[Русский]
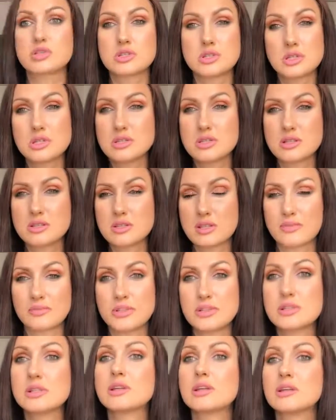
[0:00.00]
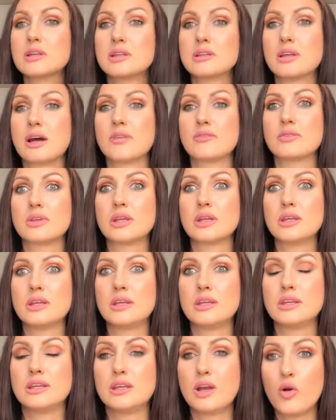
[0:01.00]
Эссенция сравнительно недавно,
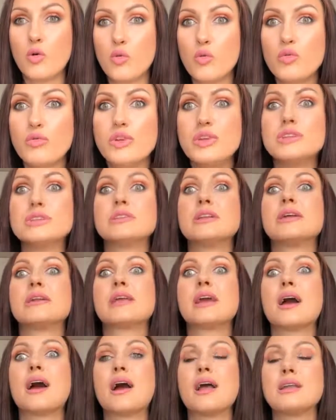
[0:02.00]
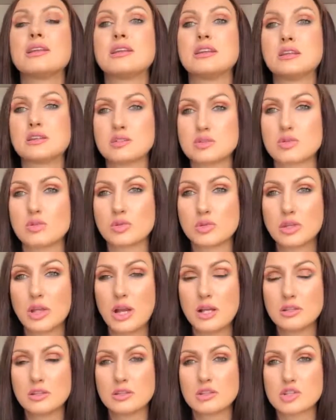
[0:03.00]
и я увидела реальные
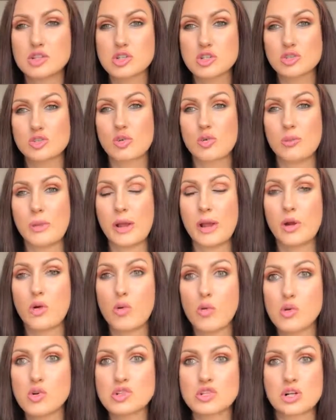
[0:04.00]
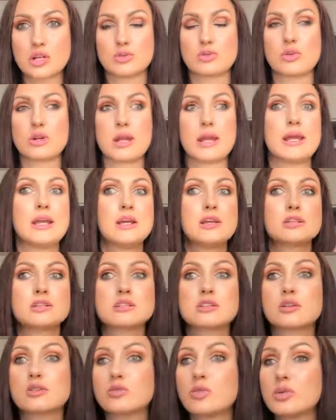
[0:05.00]
результаты, что моя кожа, которая
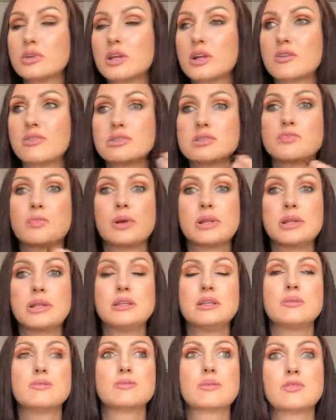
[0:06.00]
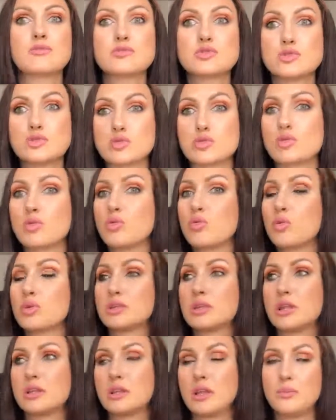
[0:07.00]
склонна к воспалениям на все что
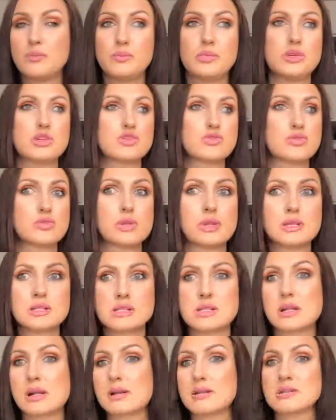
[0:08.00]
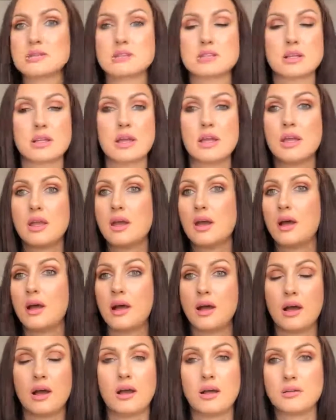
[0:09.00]
угодно, на пищу, на стрессы,
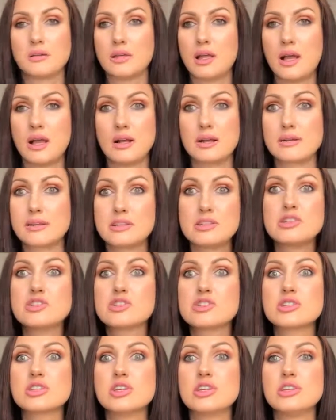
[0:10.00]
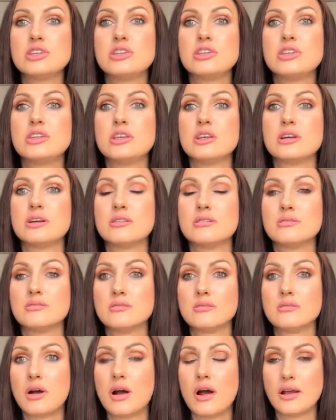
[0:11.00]
а, на критические дни,
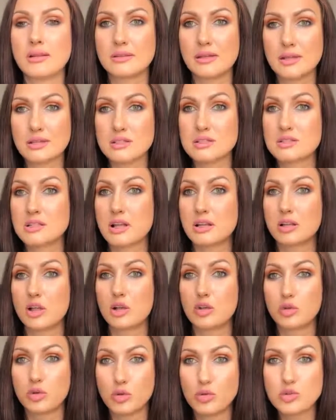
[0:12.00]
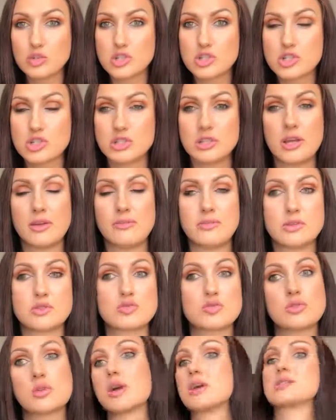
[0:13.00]
она стала лучше, я
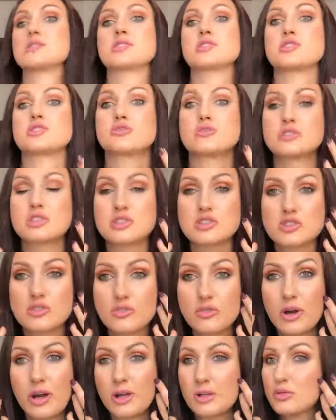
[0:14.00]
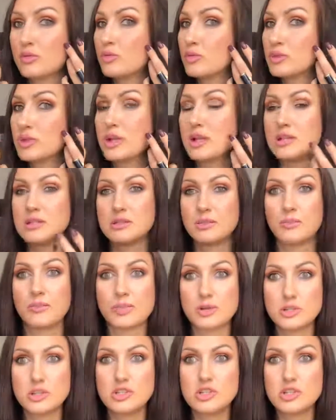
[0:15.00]
вижу, как заживают вот эти
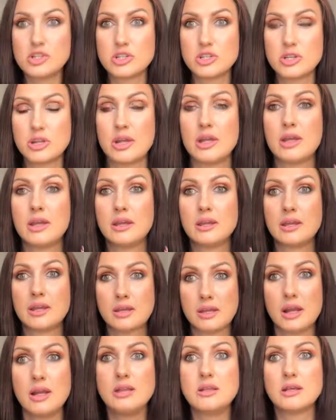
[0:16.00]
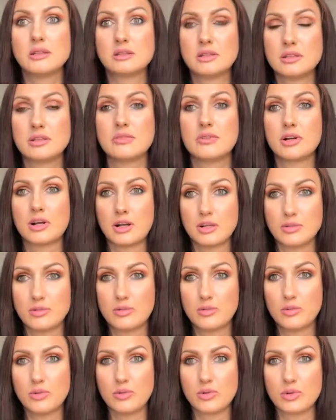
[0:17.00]
прыщики, я реально от этого
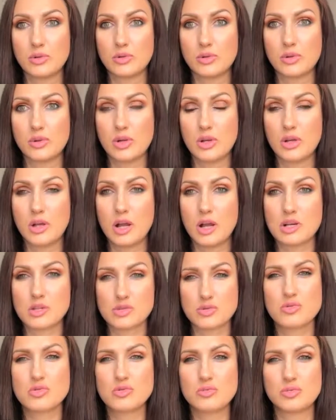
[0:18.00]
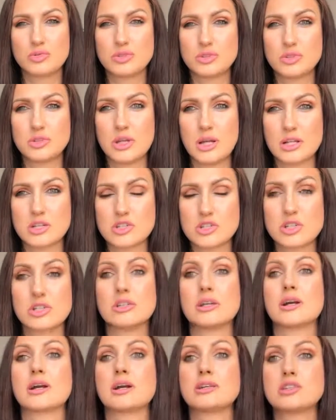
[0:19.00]
кайфую. А что же будет дальше?
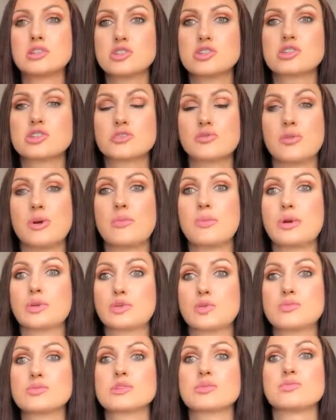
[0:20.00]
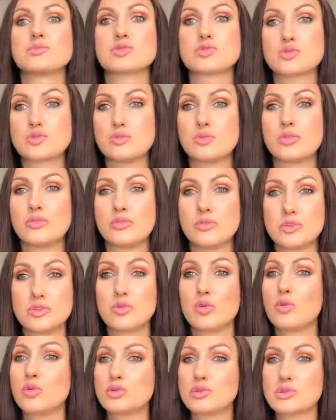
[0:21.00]
Я, конечно же, вам потом запишу мой
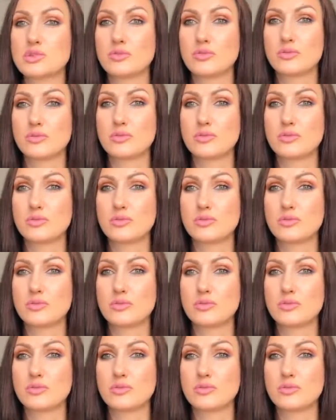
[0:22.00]
видеоотзыв.